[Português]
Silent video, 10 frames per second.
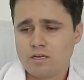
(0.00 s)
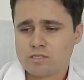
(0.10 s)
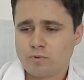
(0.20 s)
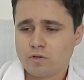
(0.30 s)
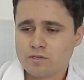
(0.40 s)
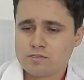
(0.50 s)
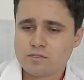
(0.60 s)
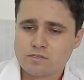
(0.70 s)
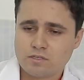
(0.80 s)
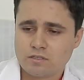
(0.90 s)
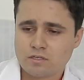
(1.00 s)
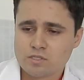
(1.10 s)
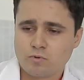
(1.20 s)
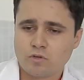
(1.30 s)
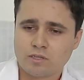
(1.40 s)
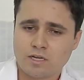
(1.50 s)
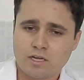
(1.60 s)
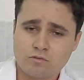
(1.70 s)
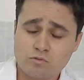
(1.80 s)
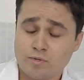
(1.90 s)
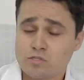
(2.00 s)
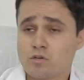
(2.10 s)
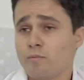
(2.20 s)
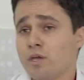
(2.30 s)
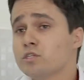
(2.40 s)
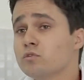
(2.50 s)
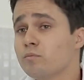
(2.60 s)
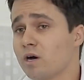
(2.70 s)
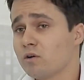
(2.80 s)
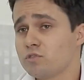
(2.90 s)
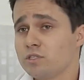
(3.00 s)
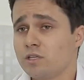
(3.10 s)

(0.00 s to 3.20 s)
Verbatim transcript: Eles podem sim ser transportados, mas somente no banco de